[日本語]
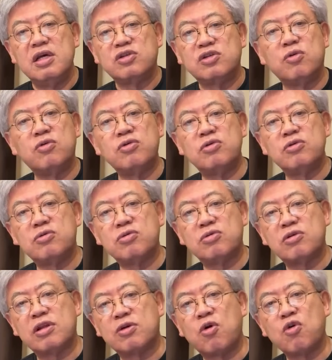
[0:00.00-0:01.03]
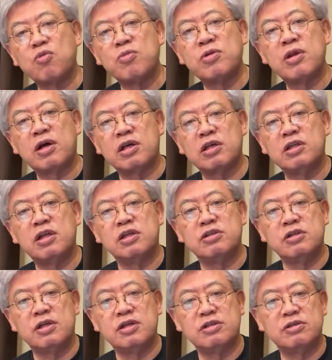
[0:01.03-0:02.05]
そういうことで国民なんか非難
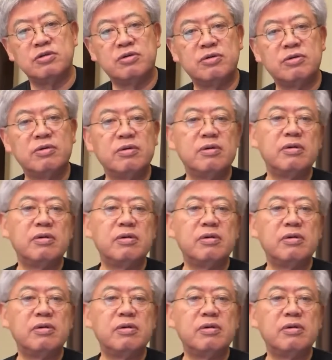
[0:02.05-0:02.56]
しないですよ。